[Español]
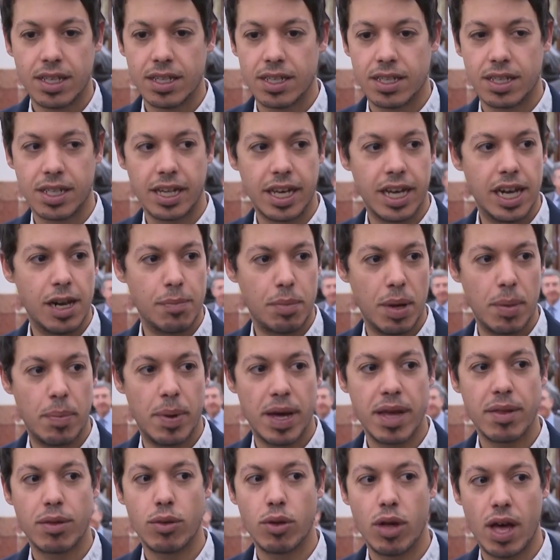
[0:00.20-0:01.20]
Sí, el
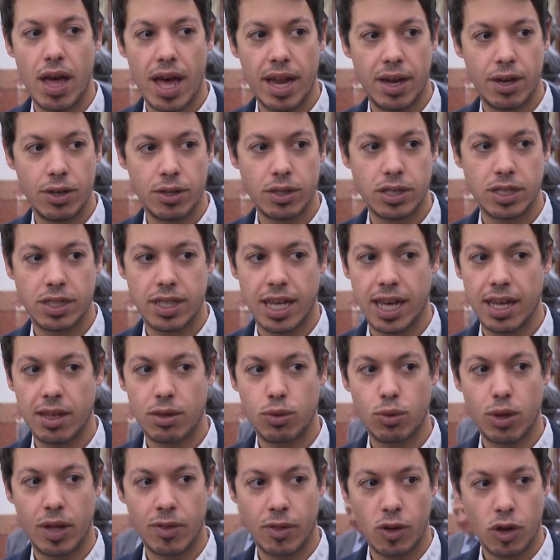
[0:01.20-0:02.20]
PP y Ciudadanos están
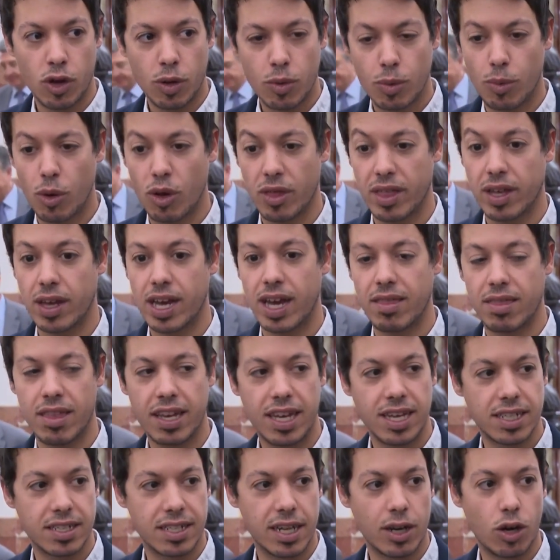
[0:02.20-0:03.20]
actuando como
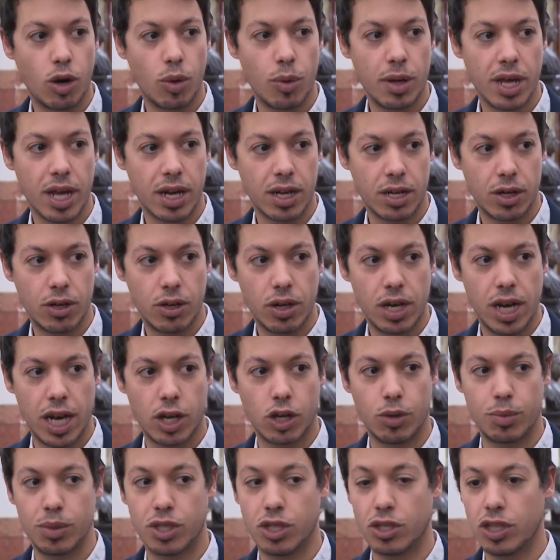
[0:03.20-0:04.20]
caciques del Gobierno en
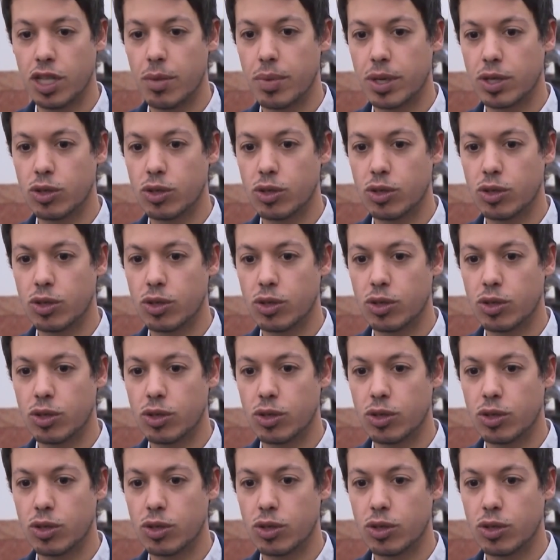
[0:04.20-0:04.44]
la Comisión de